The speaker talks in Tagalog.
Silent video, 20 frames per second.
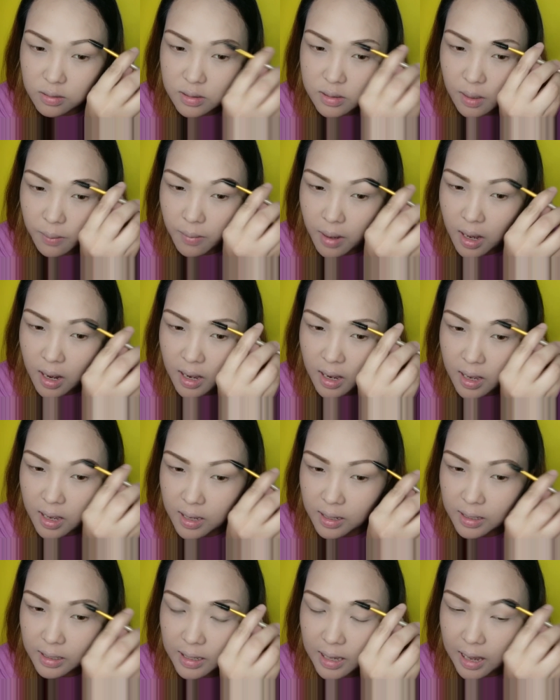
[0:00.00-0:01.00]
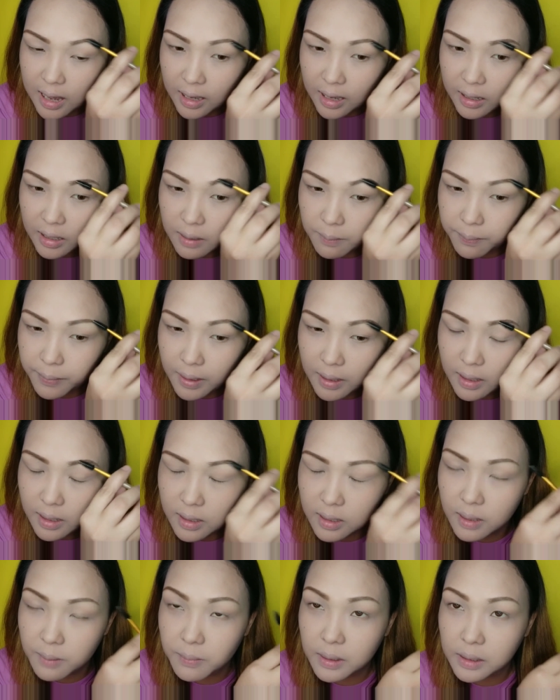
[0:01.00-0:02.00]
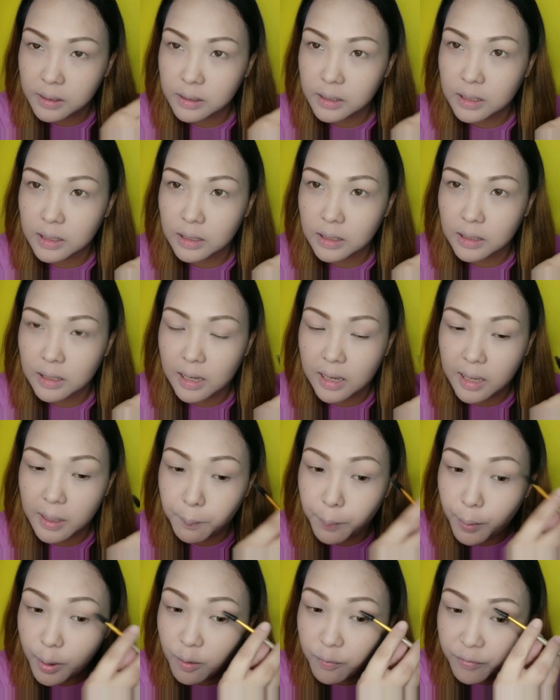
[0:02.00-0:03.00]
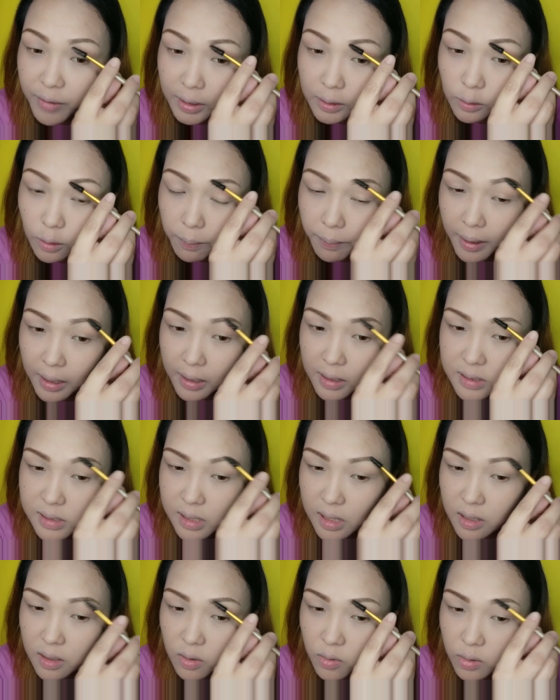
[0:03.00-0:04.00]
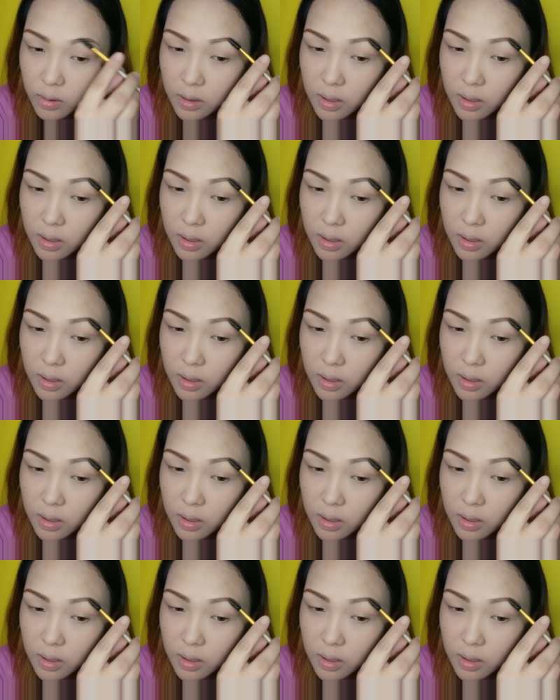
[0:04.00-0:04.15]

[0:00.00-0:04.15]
sa mga nag-aaral pa lang na magkilay, perfect to para sa inyo.